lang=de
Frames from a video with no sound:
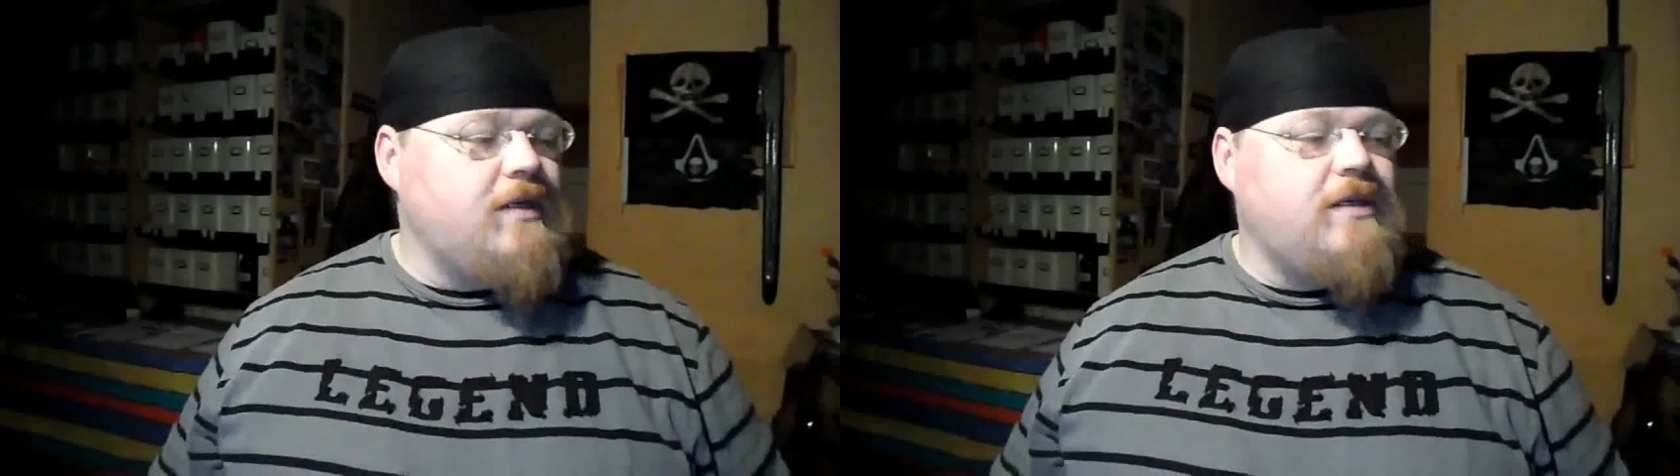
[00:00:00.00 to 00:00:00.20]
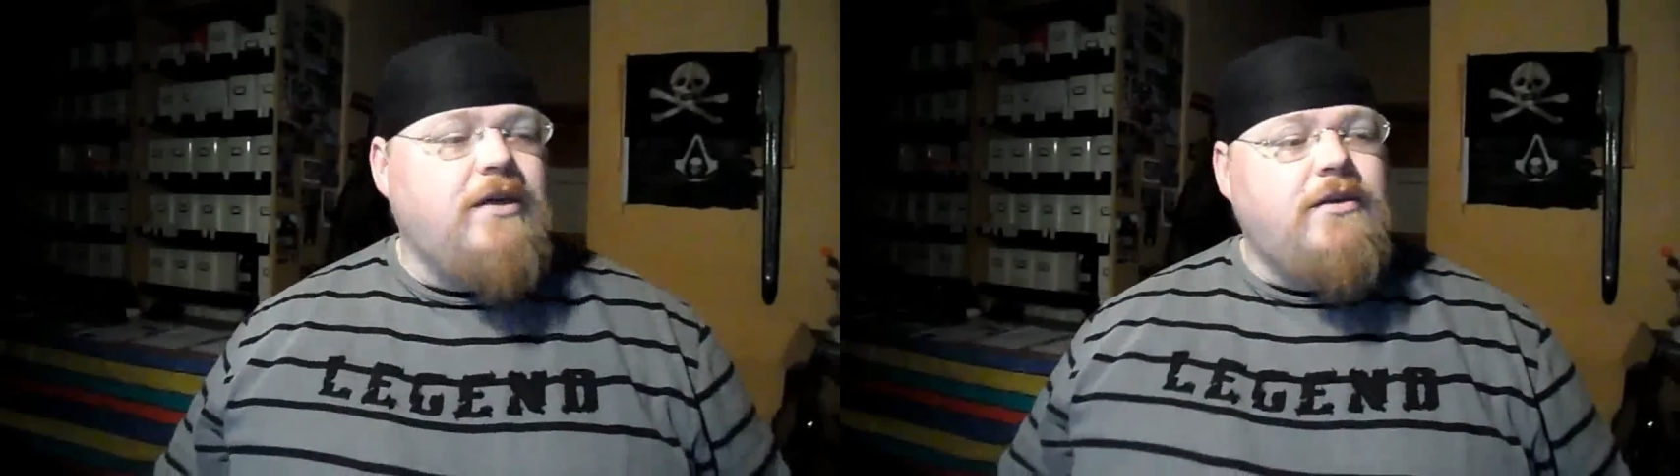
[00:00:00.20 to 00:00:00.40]

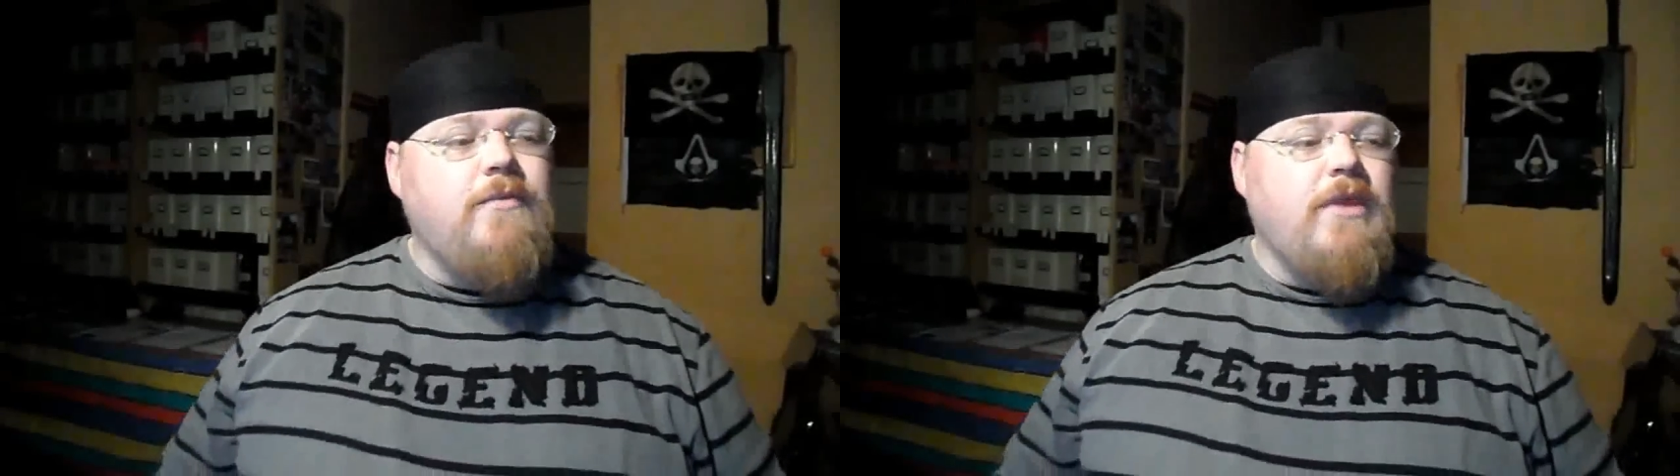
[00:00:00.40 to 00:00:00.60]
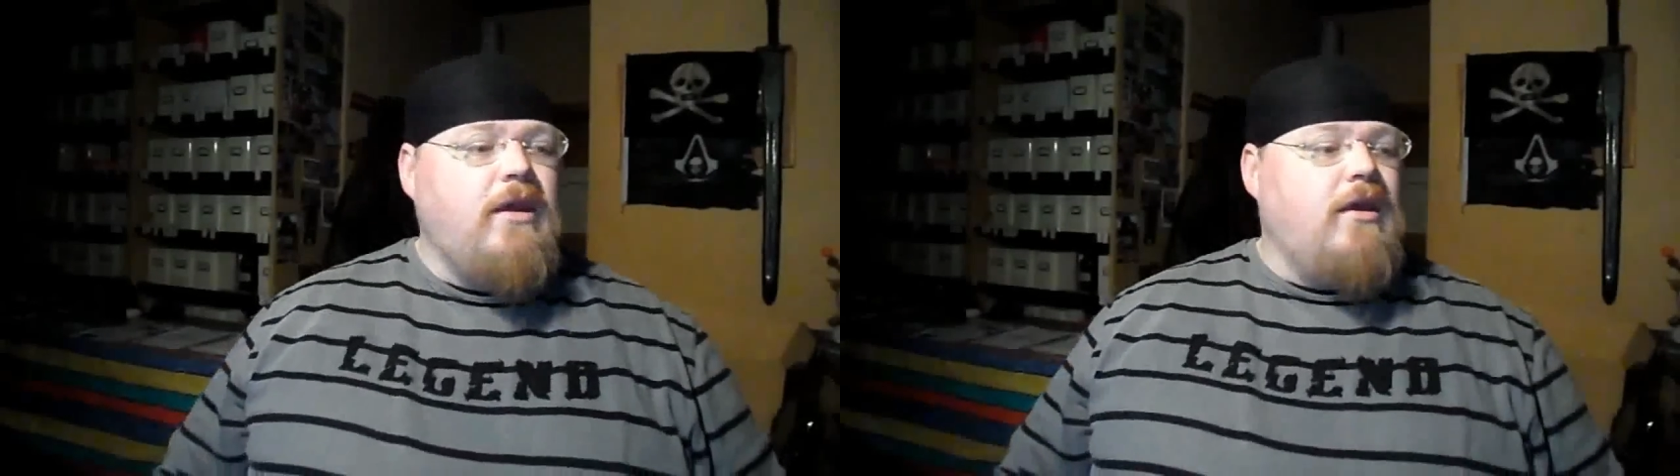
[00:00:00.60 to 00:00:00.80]
passiert.
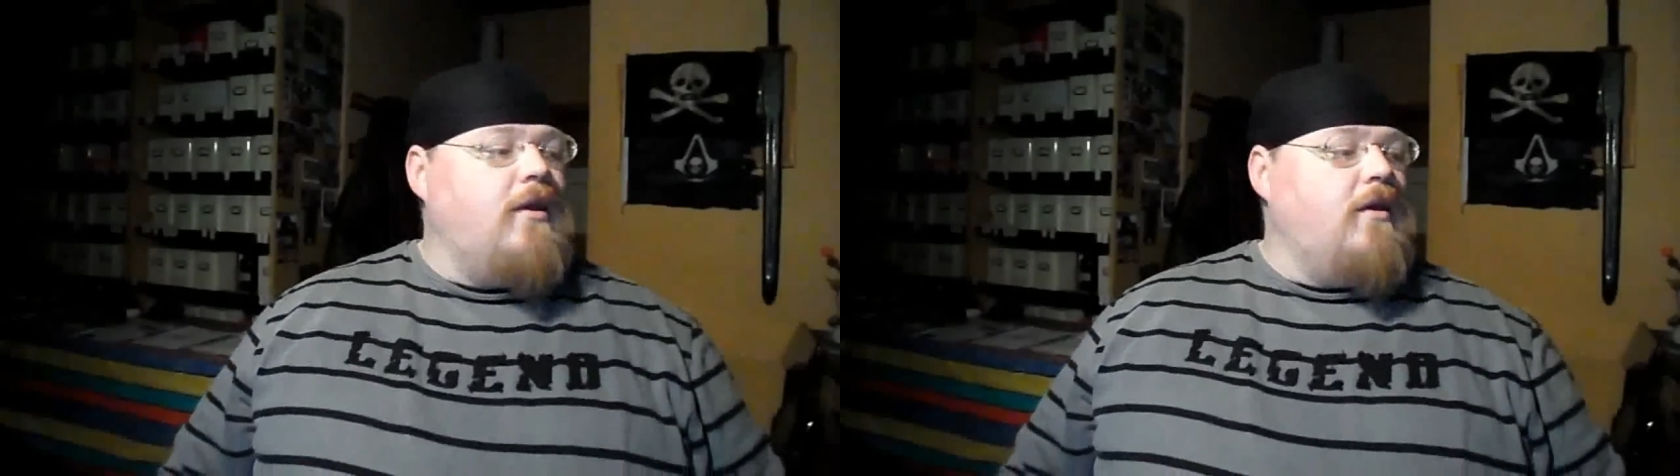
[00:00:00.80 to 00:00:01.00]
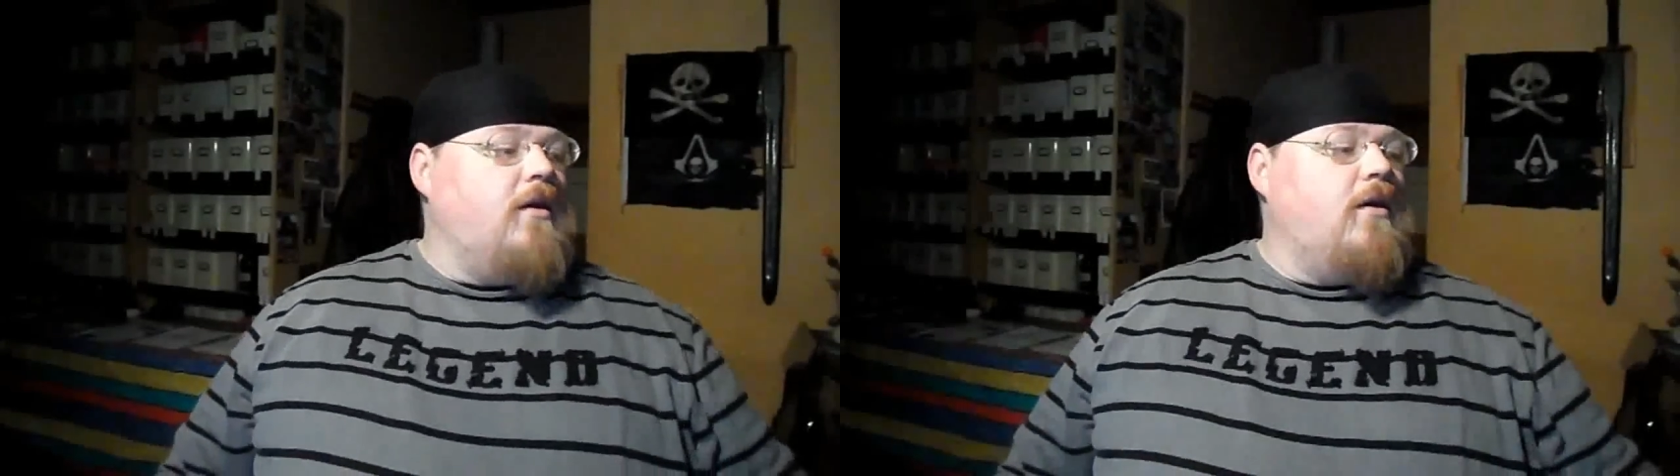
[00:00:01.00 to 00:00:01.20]

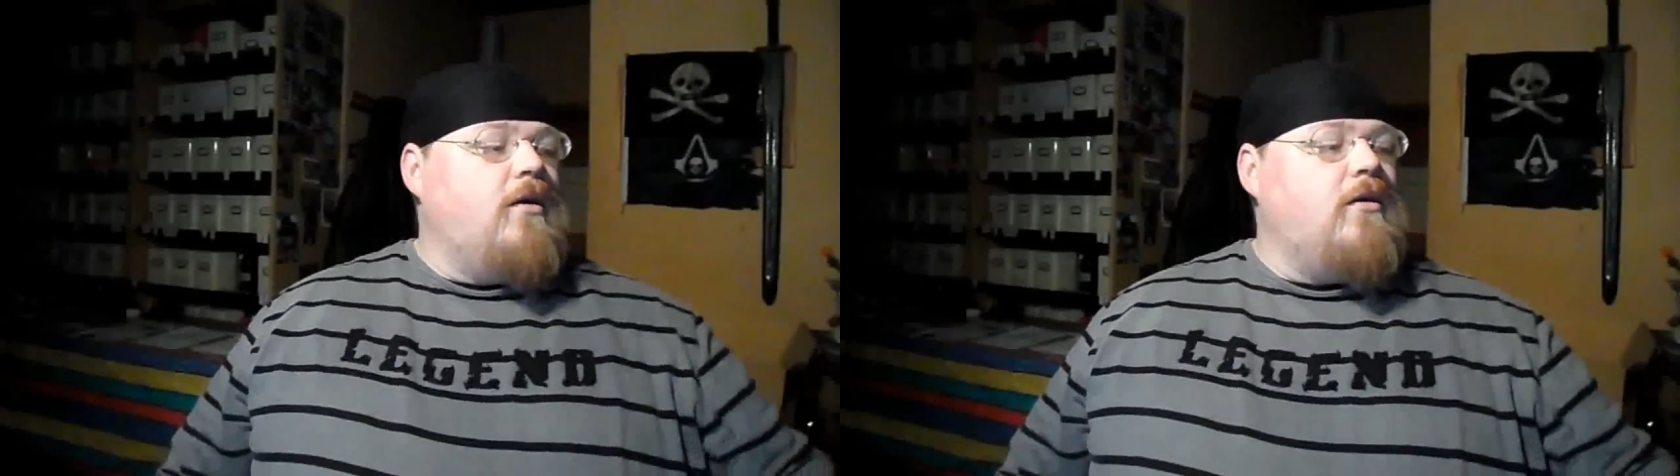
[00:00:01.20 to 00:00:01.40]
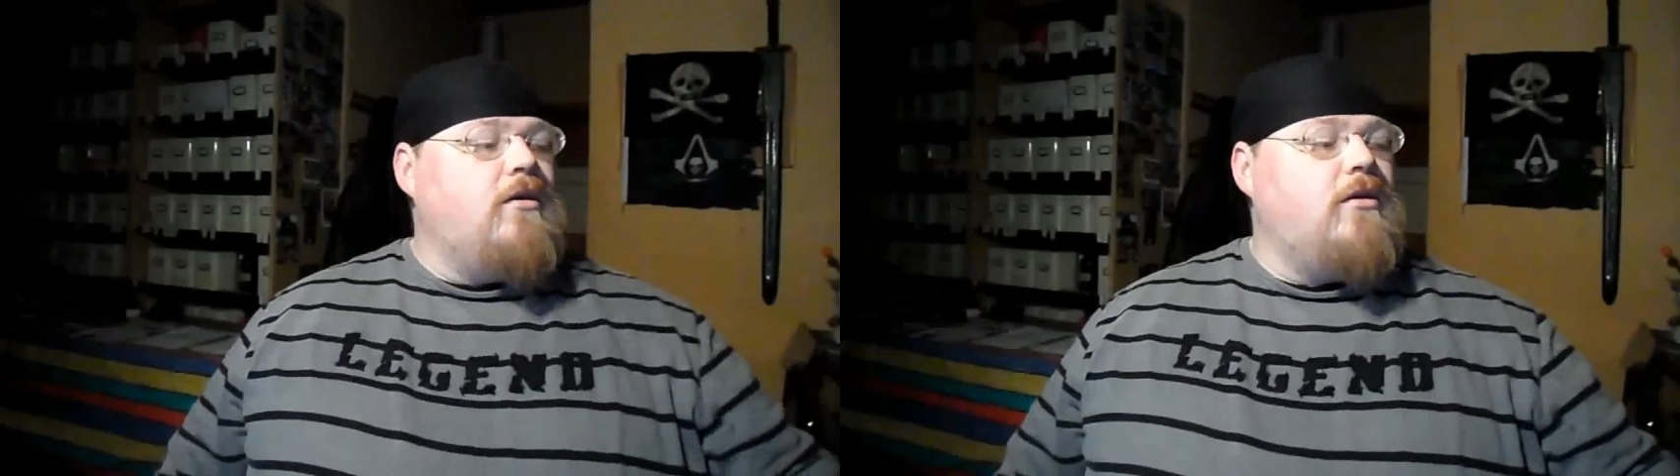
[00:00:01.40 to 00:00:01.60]

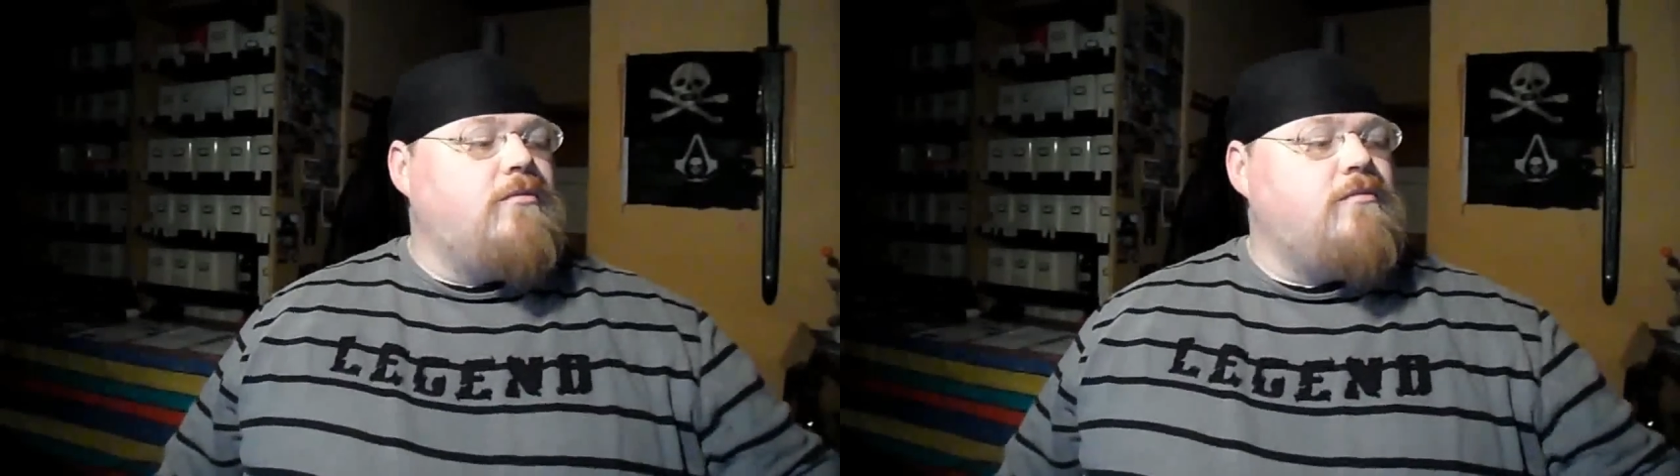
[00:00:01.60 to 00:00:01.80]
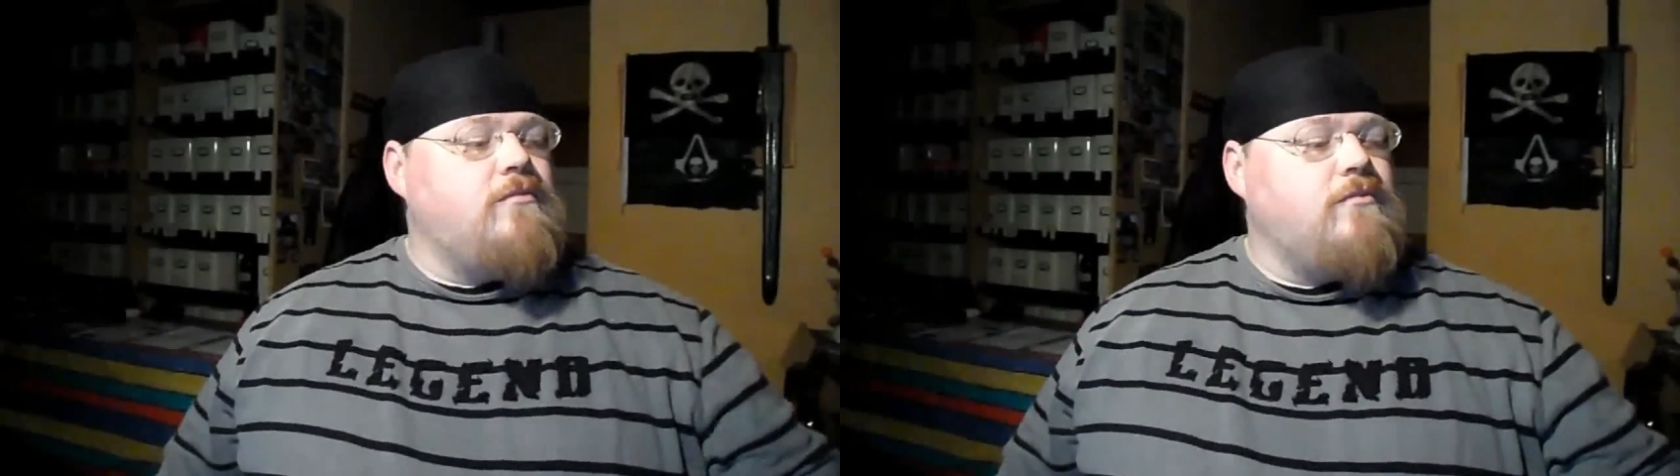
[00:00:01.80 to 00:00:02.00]

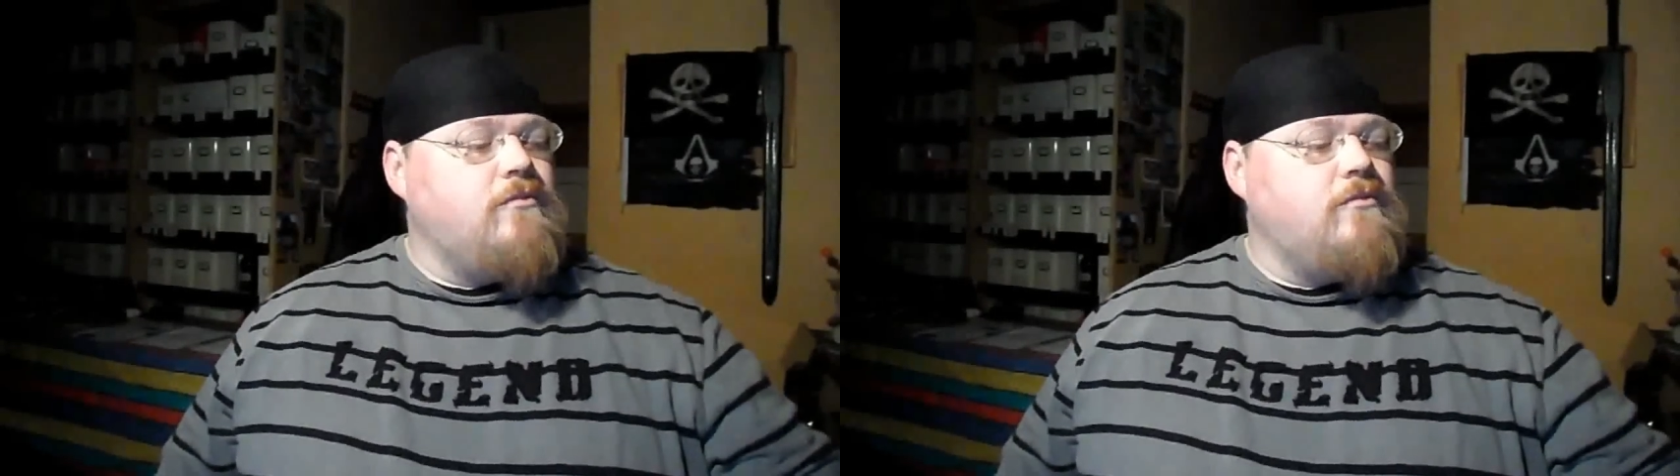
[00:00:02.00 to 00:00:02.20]
Ähm,